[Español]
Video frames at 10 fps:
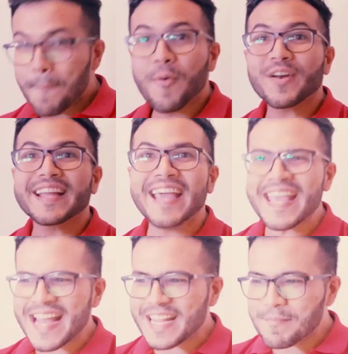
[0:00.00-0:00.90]
¿Por qué
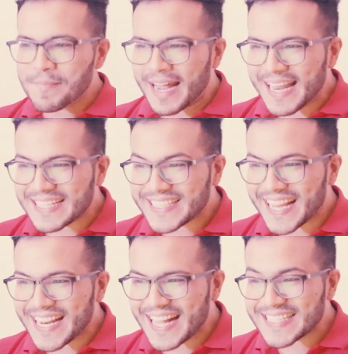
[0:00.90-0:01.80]
hay animales
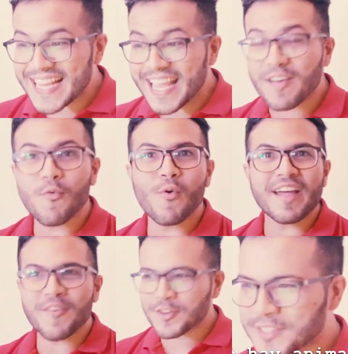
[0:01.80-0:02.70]
que nacen en
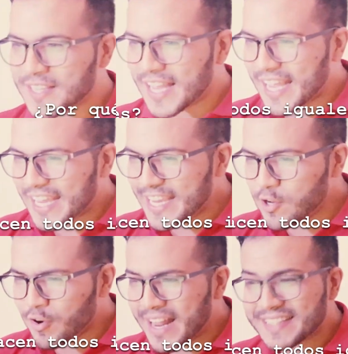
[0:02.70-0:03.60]
huevos y
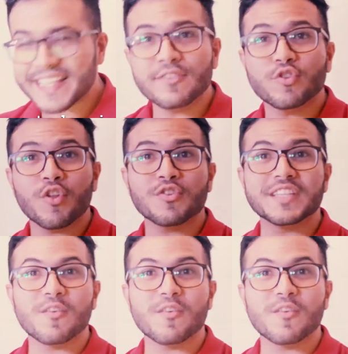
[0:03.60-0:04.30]
no nacen todos